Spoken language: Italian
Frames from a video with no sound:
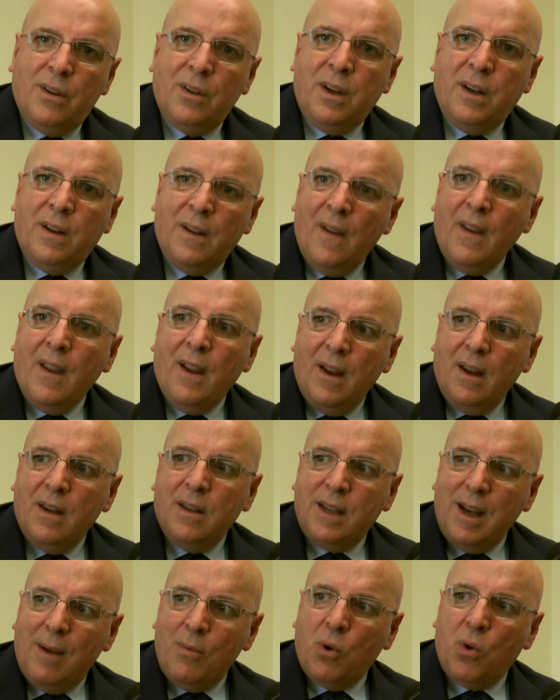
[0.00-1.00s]
Noi
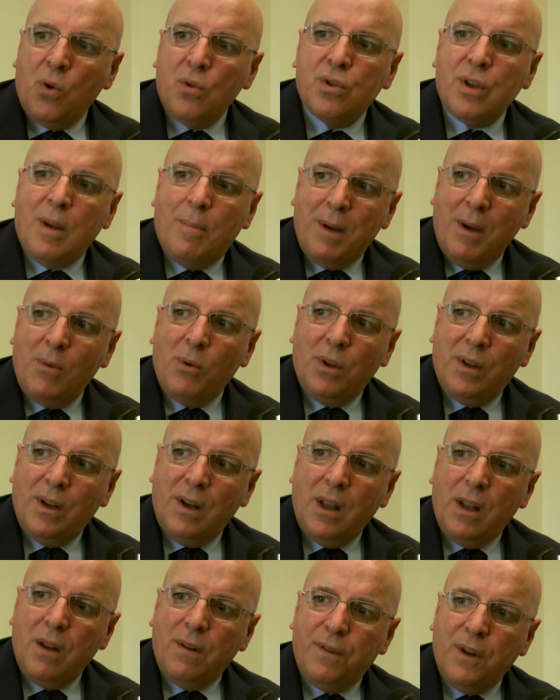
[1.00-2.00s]
siamo consapevoli
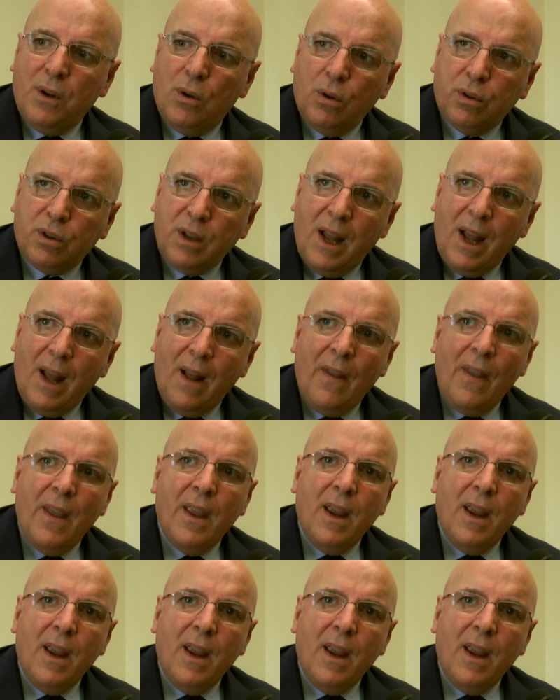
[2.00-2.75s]
delle difficoltà